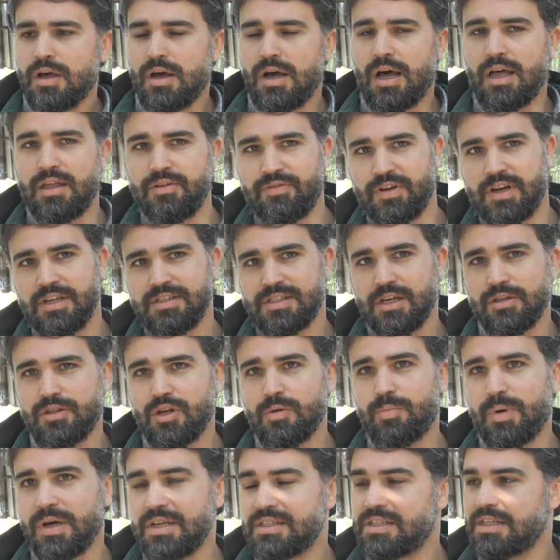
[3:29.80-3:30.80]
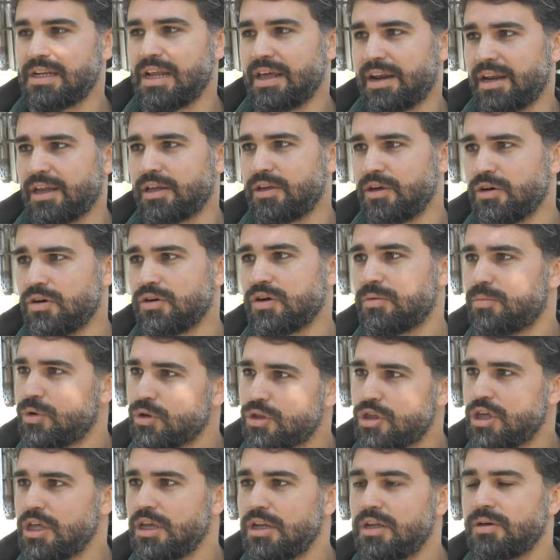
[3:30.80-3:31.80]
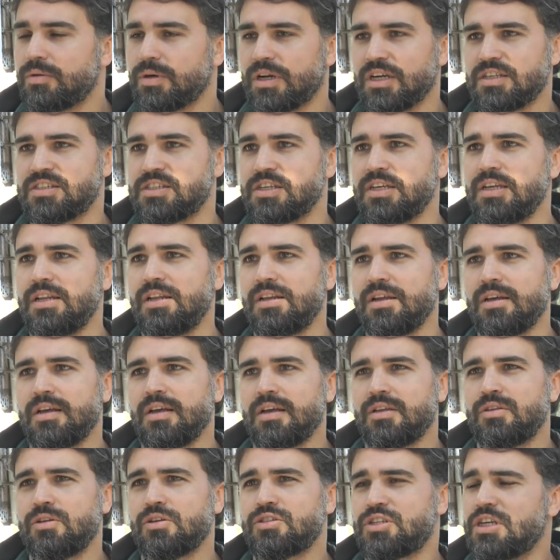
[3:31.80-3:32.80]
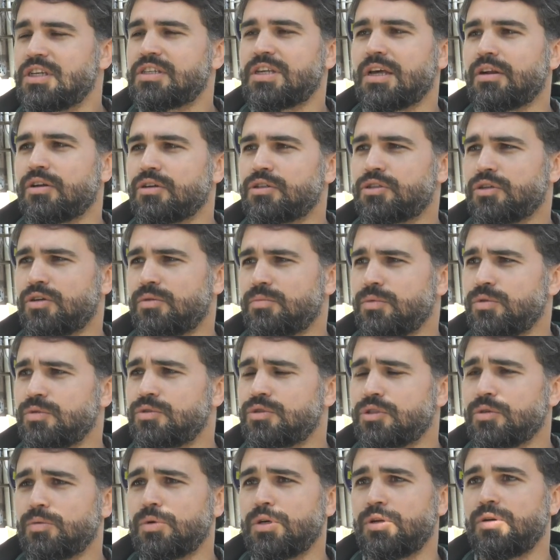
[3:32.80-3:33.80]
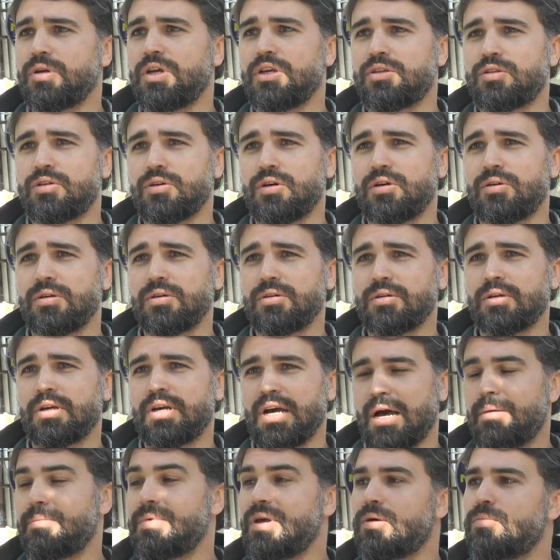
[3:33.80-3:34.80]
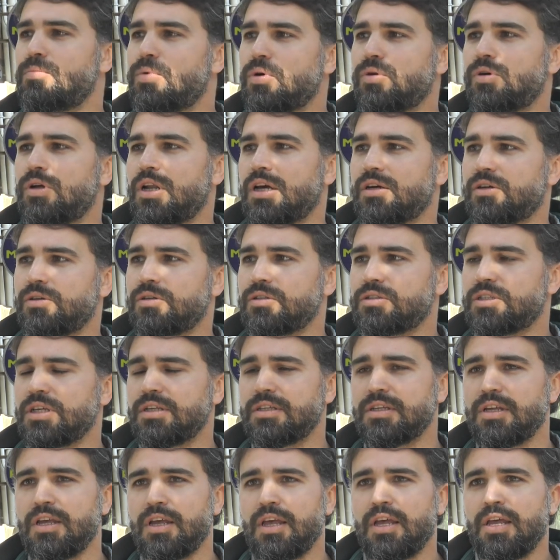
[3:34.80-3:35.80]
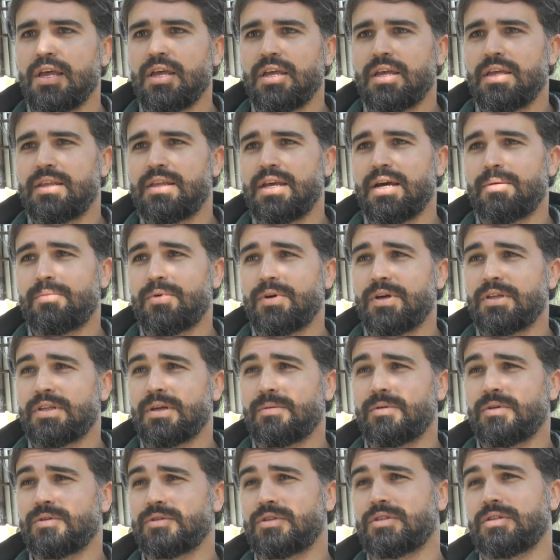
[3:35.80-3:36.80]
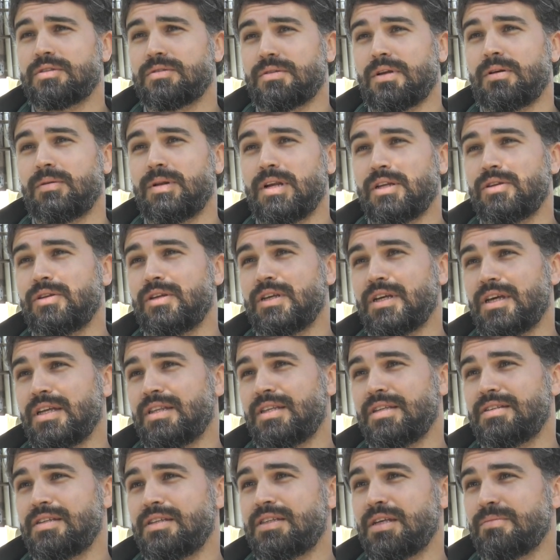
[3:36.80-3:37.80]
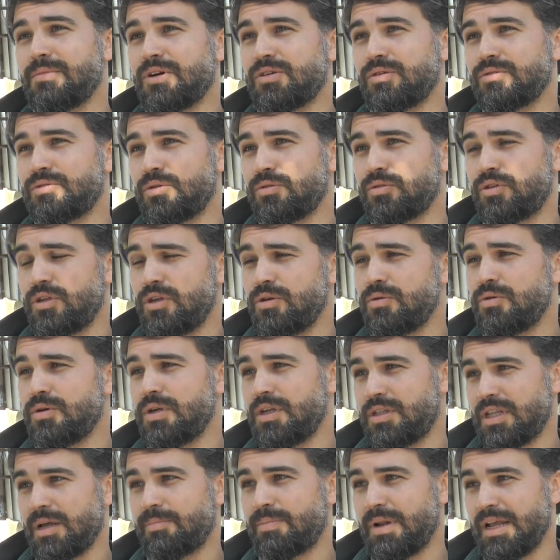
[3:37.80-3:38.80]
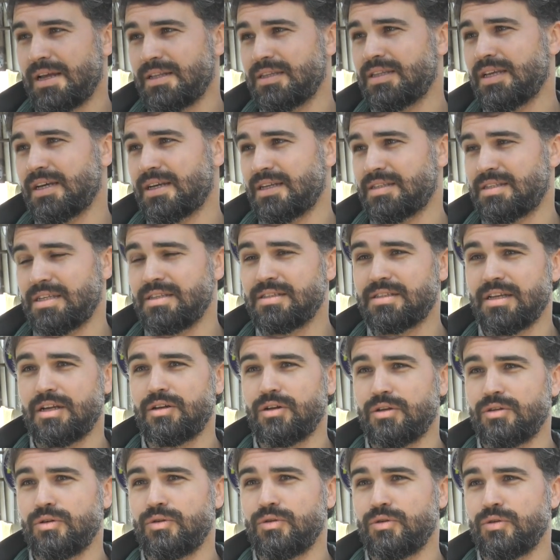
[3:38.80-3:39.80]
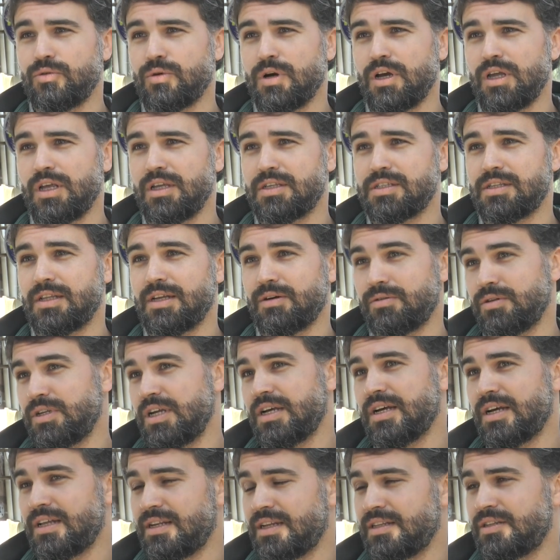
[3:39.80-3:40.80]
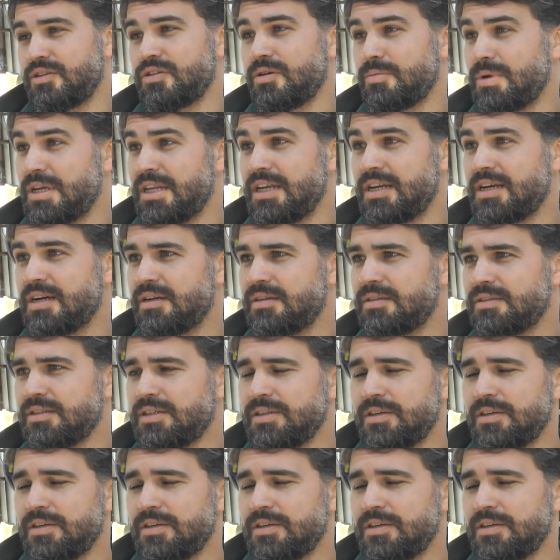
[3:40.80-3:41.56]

a diferencia de otros países en la región como Chile, o Brasil, no se desarrolló mucho. Bueno, esto cambia un poco las cosas. estamos hablando de que este sistema constructivo y esta planta que se instaló en el Uruguay es la única en Latinoamérica.